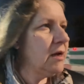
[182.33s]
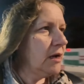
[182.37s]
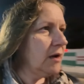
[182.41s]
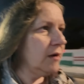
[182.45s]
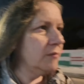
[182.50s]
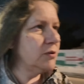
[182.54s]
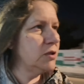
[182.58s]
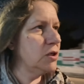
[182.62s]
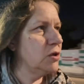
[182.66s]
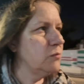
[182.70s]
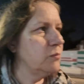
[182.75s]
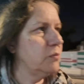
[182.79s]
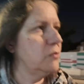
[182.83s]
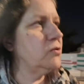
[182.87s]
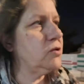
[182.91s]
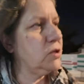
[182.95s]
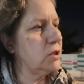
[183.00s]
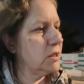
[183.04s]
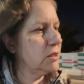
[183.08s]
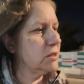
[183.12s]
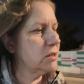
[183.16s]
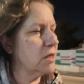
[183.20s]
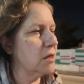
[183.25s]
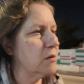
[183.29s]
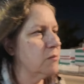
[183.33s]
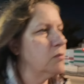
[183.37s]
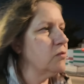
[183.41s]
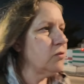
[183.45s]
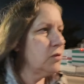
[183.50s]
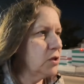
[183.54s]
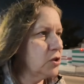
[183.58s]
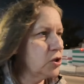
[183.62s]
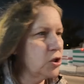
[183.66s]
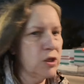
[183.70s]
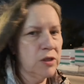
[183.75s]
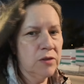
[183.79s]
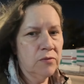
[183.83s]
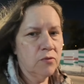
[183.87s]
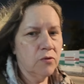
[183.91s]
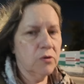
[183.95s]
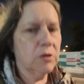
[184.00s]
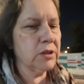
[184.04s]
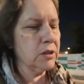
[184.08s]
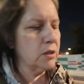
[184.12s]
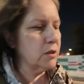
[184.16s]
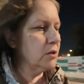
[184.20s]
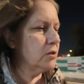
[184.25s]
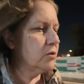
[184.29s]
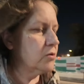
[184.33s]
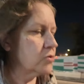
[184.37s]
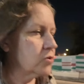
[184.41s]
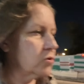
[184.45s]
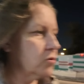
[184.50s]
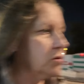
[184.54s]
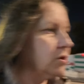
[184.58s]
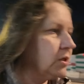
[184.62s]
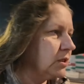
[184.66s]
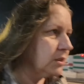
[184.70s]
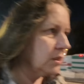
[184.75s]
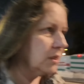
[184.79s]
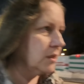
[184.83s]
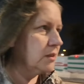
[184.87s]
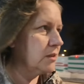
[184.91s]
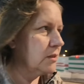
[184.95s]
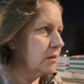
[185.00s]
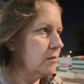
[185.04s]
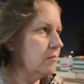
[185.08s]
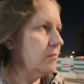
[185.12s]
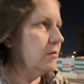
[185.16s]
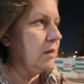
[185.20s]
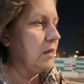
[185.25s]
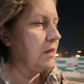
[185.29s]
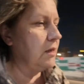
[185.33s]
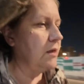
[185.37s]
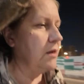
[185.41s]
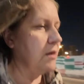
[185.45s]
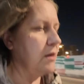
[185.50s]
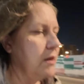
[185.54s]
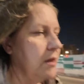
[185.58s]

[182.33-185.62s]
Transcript: А вообще он получается как бы у них четвертый, то, что они закладывали.